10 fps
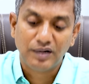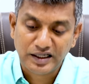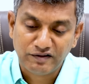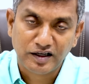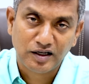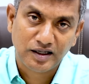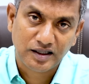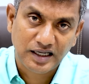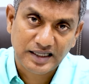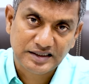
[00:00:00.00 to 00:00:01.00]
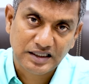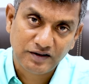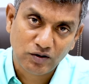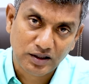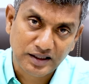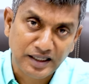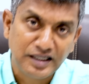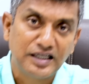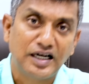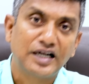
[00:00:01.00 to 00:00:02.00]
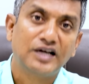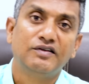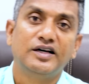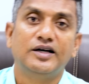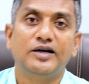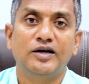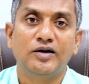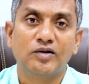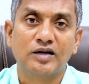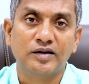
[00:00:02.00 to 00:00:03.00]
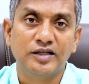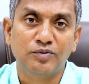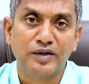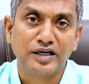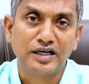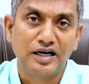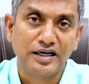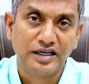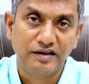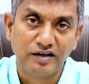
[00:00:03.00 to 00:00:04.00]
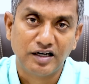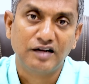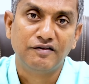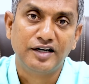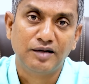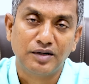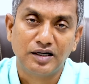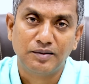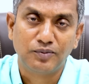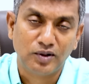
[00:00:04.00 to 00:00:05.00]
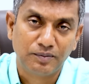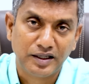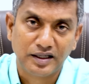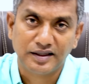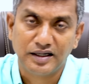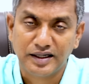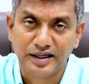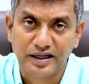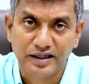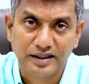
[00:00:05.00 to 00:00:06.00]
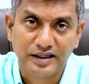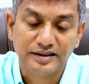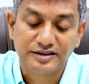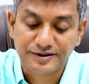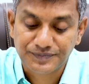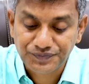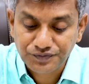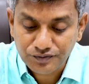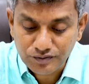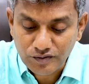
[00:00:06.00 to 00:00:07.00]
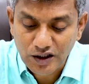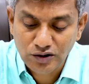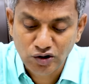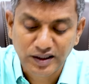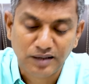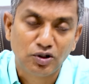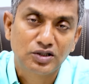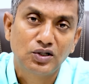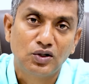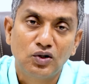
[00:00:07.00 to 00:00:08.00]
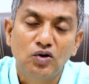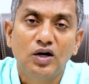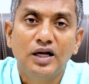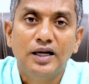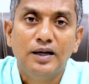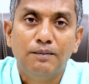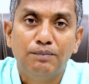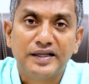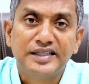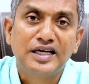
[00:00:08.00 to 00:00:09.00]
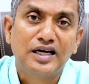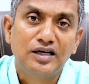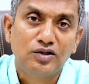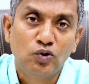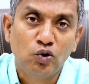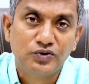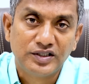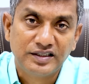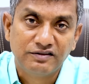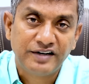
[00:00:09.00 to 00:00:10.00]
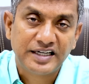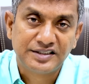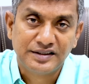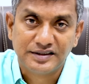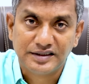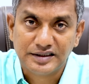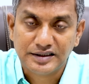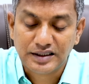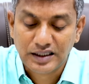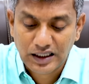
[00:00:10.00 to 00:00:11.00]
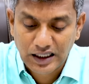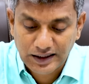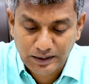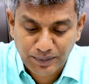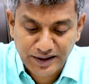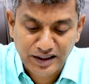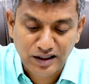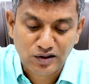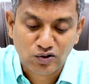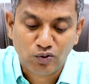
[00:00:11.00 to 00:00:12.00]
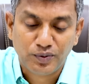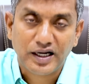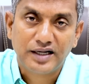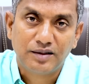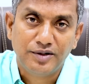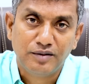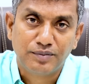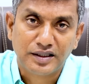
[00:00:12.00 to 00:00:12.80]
பட் இவங்க காசாவை ஒரு தனி நாடாகவே இது பண்ணி அங்கே இவங்கெல்லாம் விடாமல்லாம் போன பண்ண கதெல்லாம் நிறையா நடந்துச்சு ஸோ இதில் மொத்தம் பதினாலு குரூப்ஸ் இருக்குது ஃபேக்ஷன்ஸ் இருக்குது அந்த பதினாலு குரூப் யார் அப்படின்னு